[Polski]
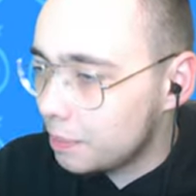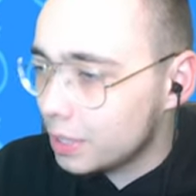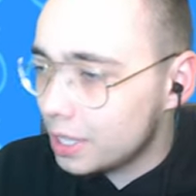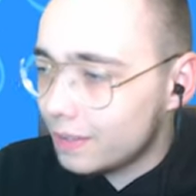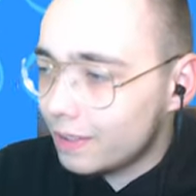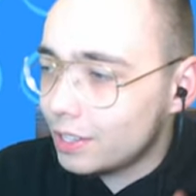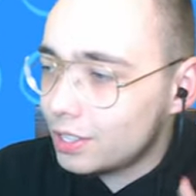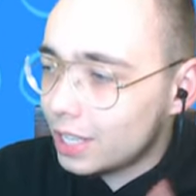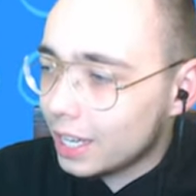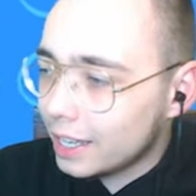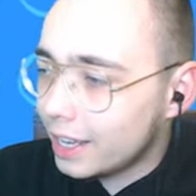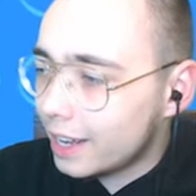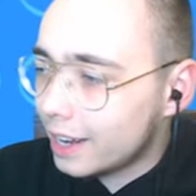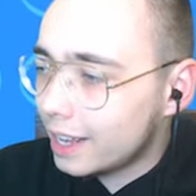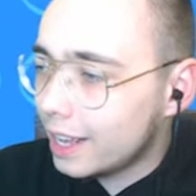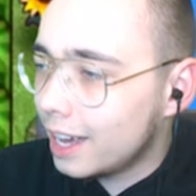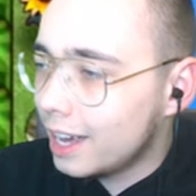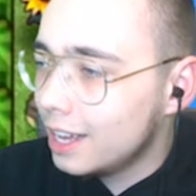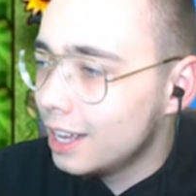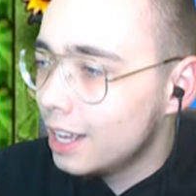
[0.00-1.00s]
ponieważ ta
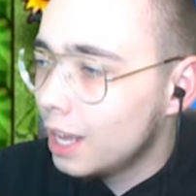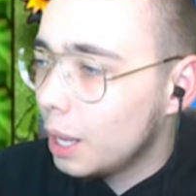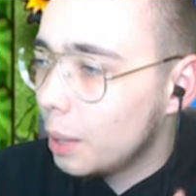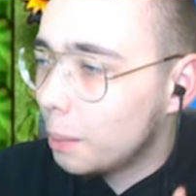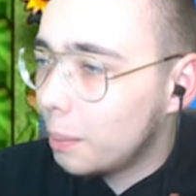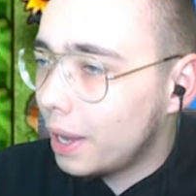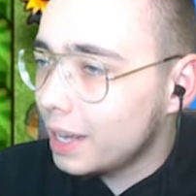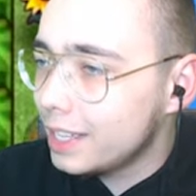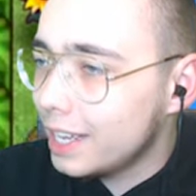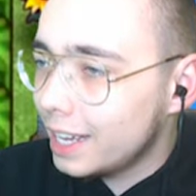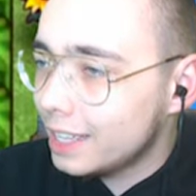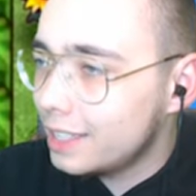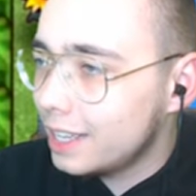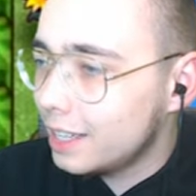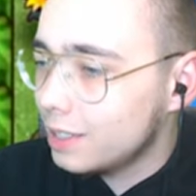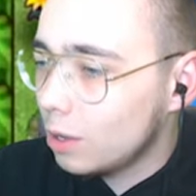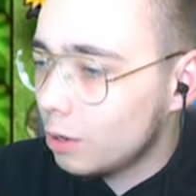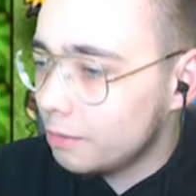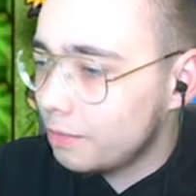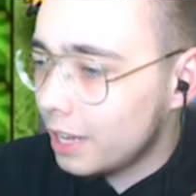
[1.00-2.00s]
gierka ma
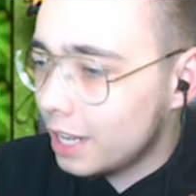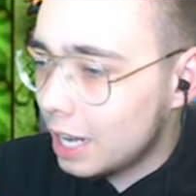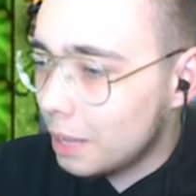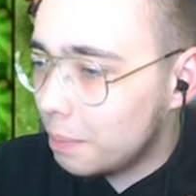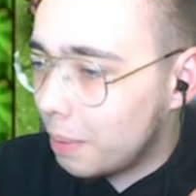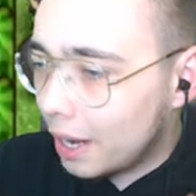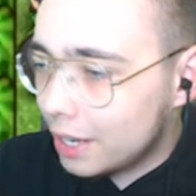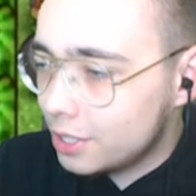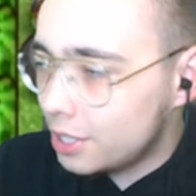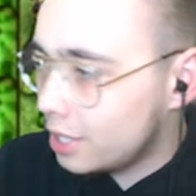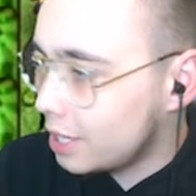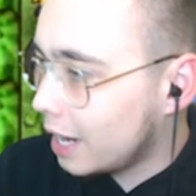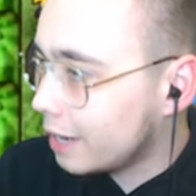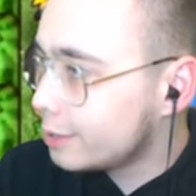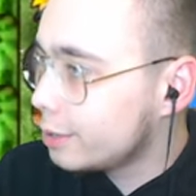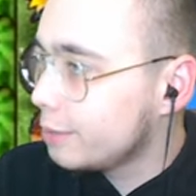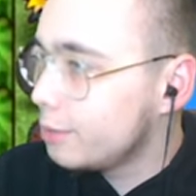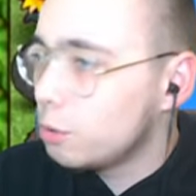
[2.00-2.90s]
jeden o wiele bardziej, jak to